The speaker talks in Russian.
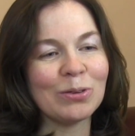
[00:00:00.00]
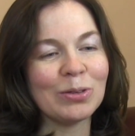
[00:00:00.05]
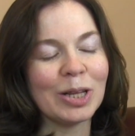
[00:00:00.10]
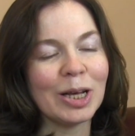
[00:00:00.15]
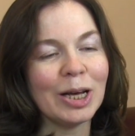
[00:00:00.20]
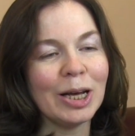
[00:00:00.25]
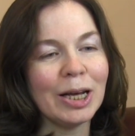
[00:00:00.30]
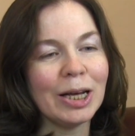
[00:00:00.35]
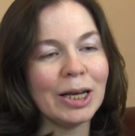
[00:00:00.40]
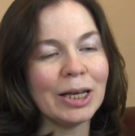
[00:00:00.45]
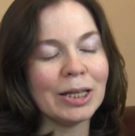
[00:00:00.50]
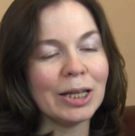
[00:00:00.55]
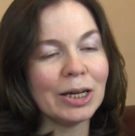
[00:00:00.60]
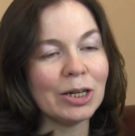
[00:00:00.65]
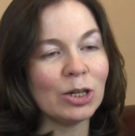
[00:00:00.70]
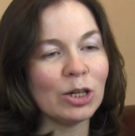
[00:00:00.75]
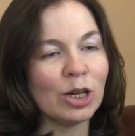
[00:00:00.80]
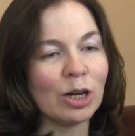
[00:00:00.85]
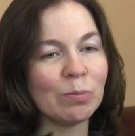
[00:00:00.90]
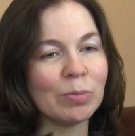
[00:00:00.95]
вот, и
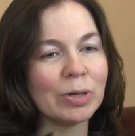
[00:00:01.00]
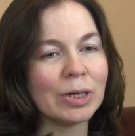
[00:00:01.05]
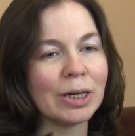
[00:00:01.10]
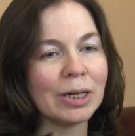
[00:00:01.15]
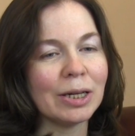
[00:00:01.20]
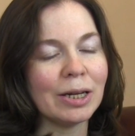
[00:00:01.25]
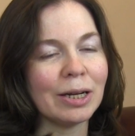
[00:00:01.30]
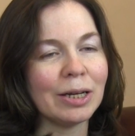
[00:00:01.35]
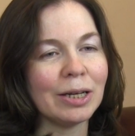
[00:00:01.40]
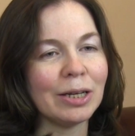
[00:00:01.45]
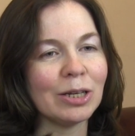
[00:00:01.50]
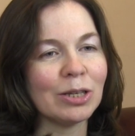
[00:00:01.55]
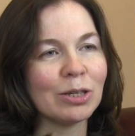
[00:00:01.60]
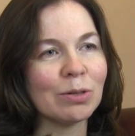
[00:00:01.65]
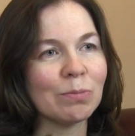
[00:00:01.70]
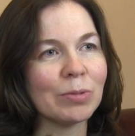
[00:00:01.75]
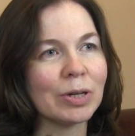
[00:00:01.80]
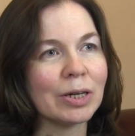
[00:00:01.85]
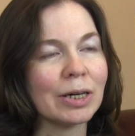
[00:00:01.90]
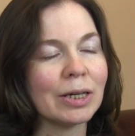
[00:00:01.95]
даже не обязательно из
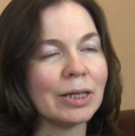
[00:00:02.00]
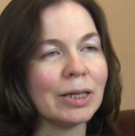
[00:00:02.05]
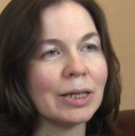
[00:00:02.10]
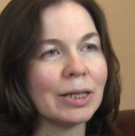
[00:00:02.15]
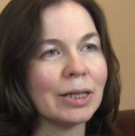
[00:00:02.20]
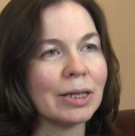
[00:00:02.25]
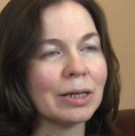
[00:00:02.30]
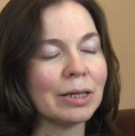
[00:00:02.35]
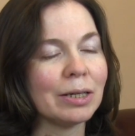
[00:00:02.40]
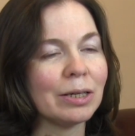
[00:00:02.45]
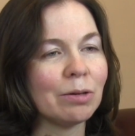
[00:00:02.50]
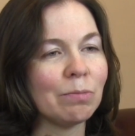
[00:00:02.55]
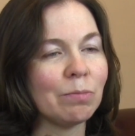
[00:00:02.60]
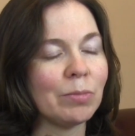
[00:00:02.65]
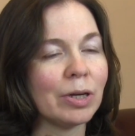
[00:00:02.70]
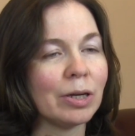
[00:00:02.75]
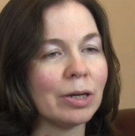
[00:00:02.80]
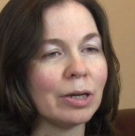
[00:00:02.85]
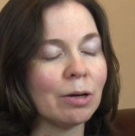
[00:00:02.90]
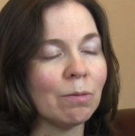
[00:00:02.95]
многодетных
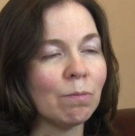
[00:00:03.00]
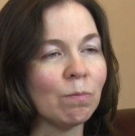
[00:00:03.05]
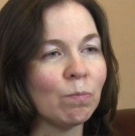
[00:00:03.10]
семей.